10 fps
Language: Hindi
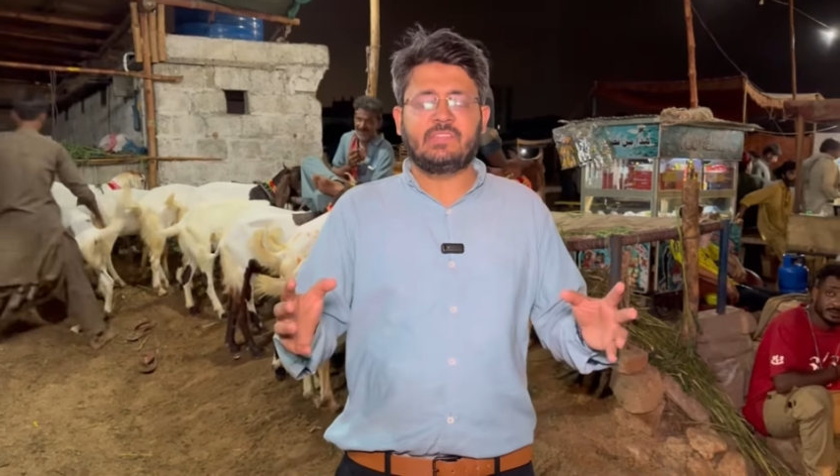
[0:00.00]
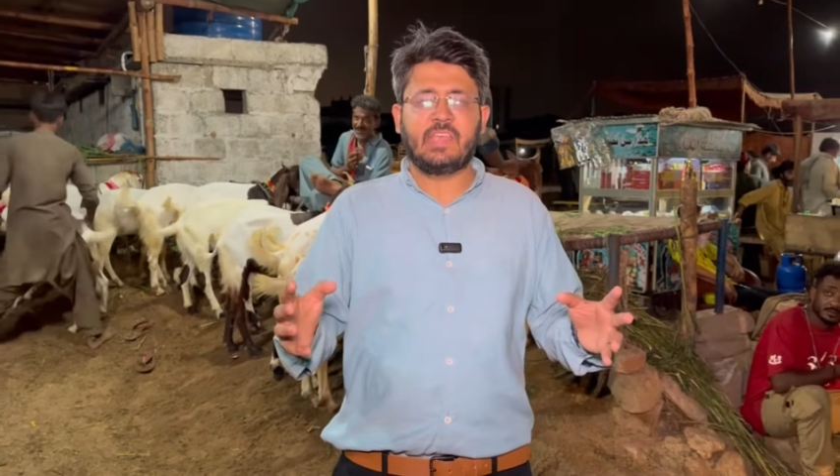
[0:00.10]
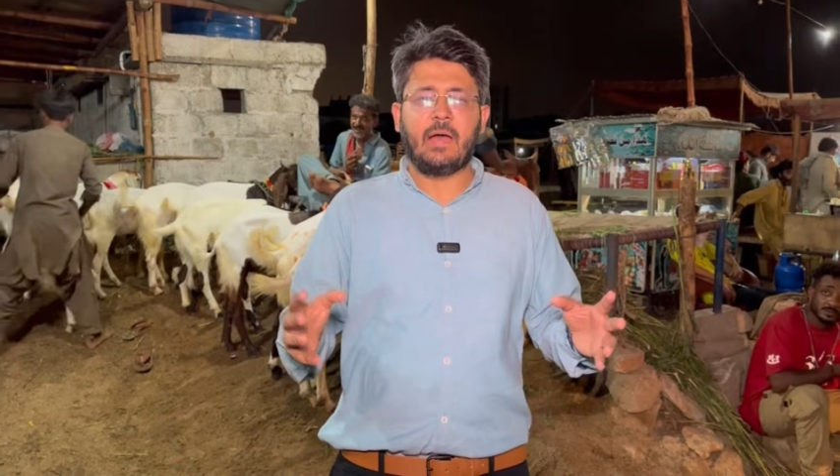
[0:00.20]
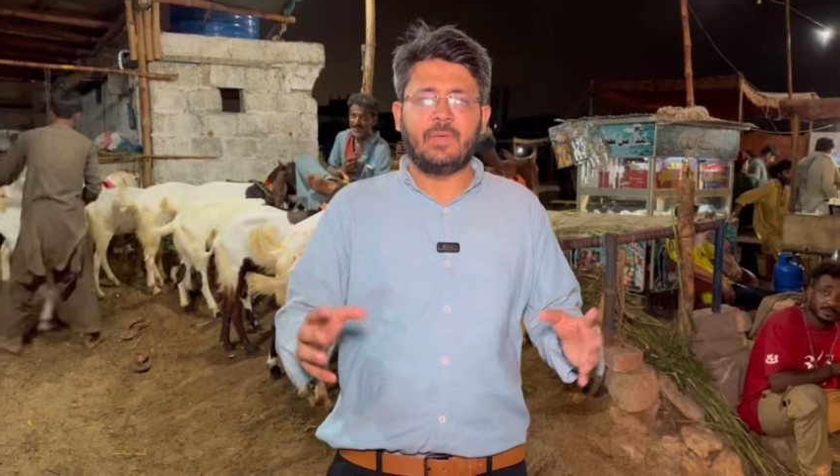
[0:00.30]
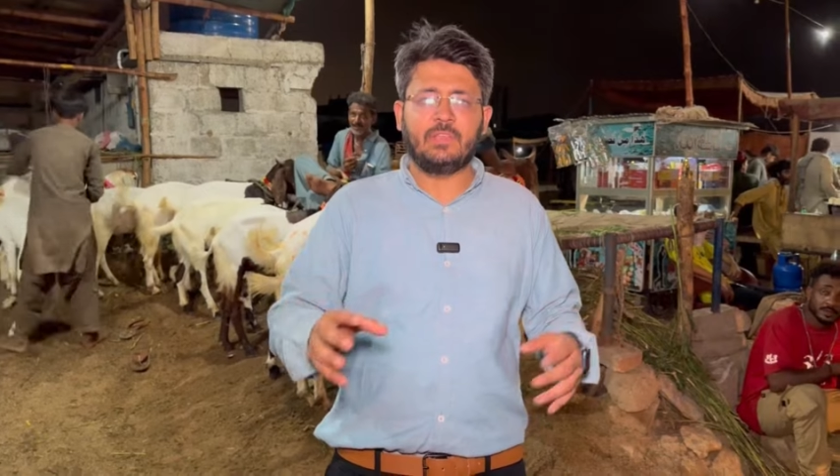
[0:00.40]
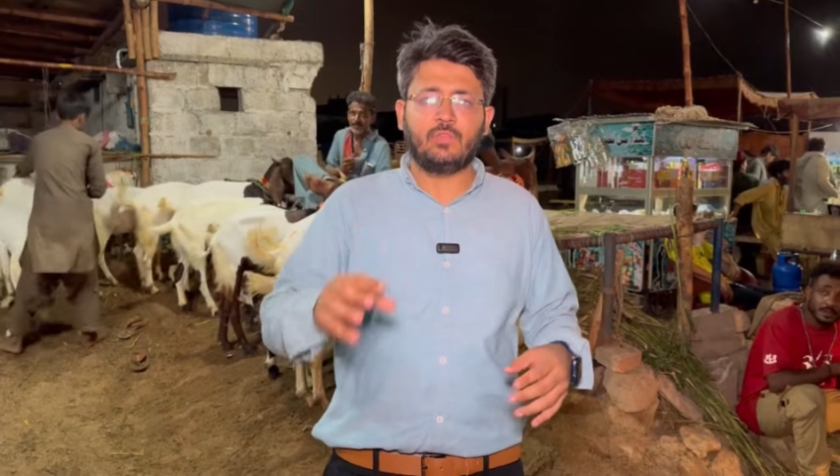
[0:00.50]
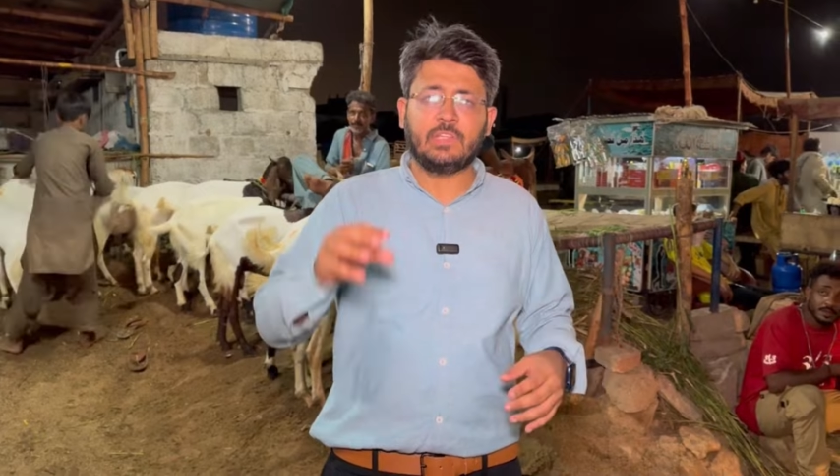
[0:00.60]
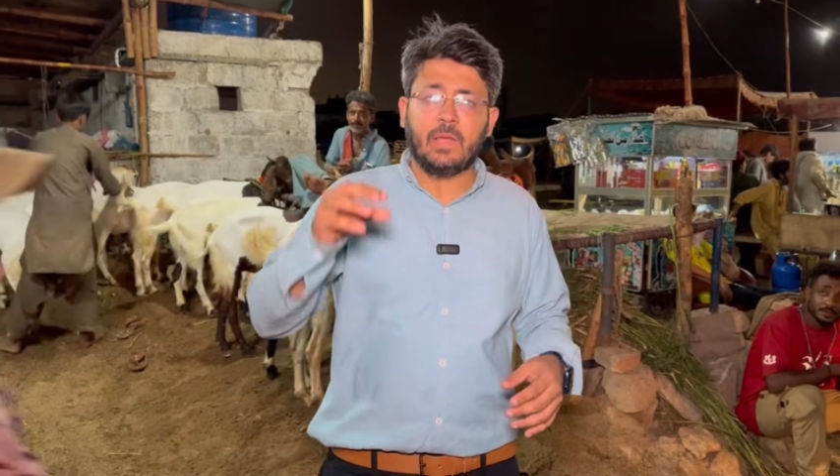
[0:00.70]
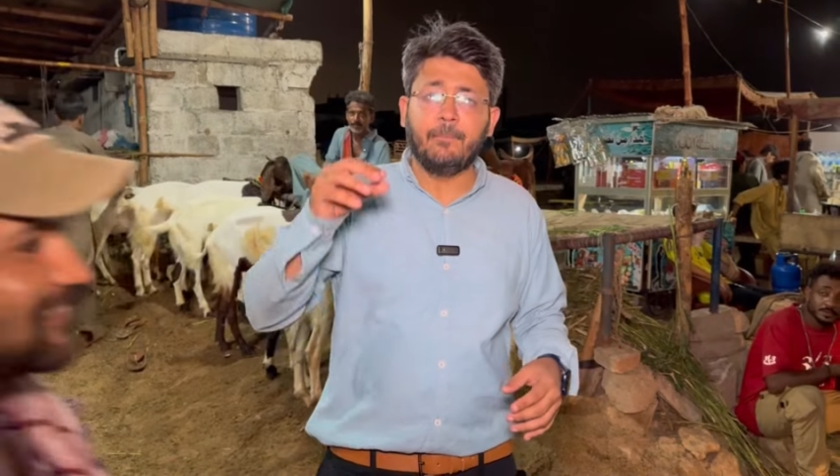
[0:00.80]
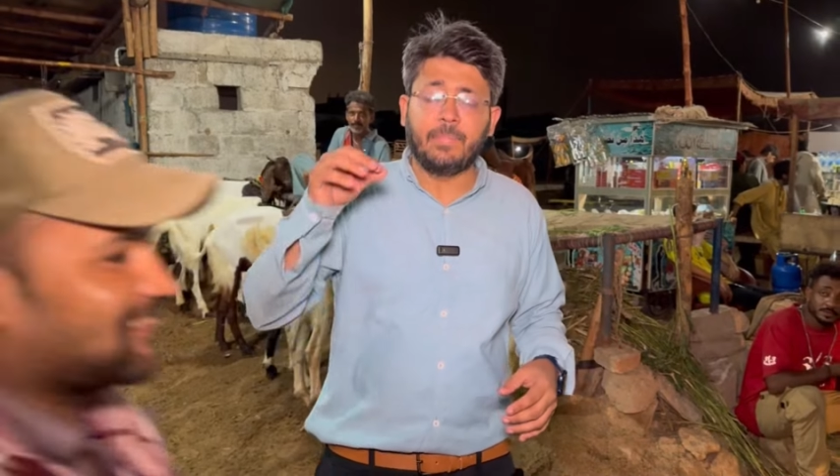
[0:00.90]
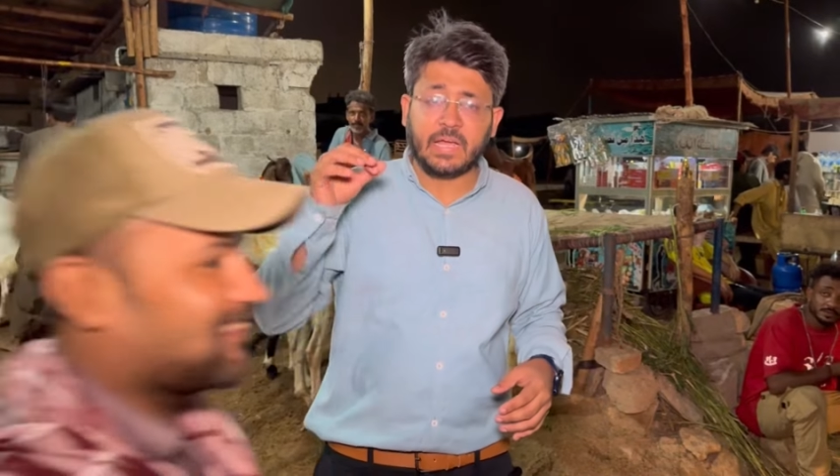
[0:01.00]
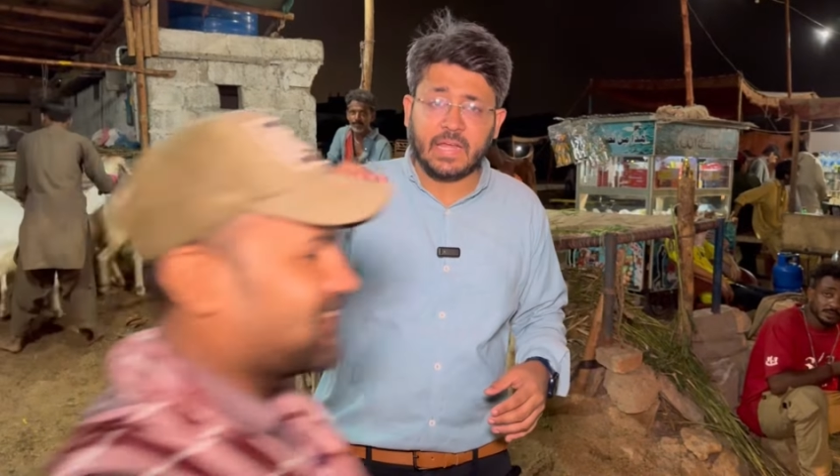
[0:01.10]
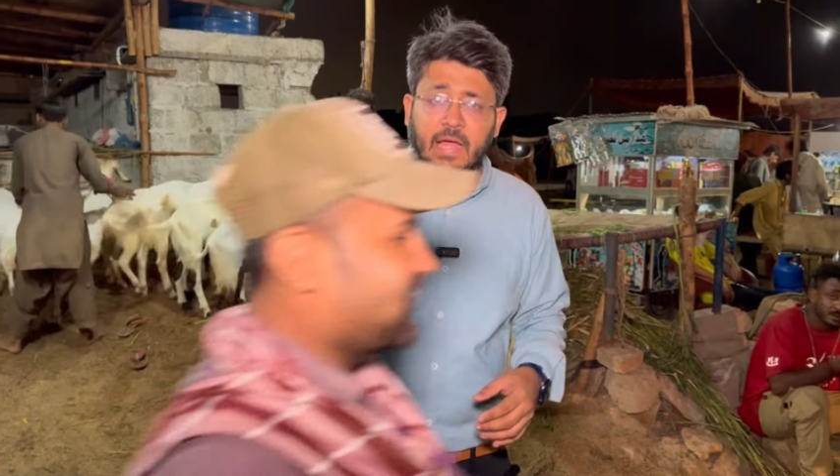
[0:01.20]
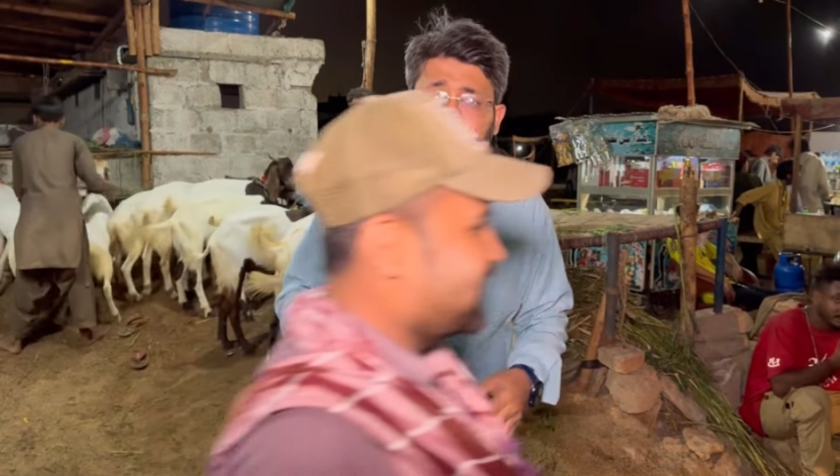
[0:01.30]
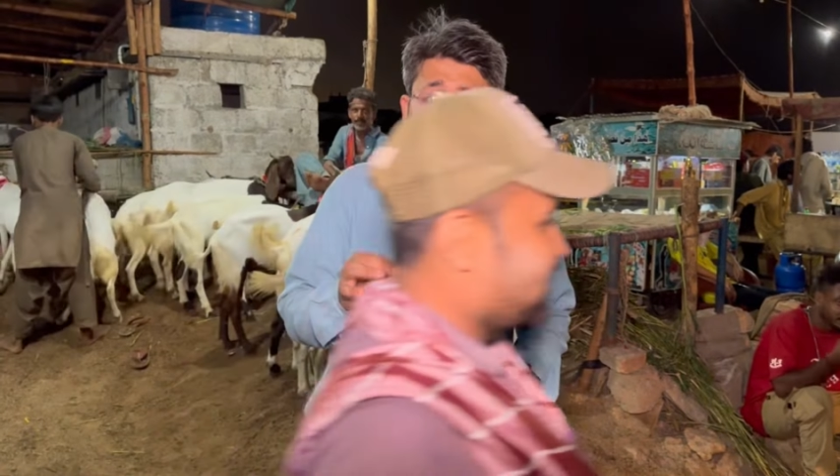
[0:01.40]
दस्याब है इस वक्त हम
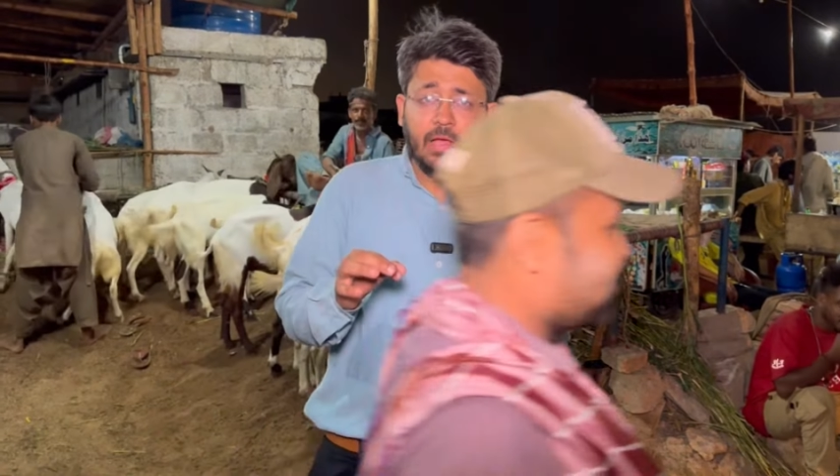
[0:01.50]
बकरा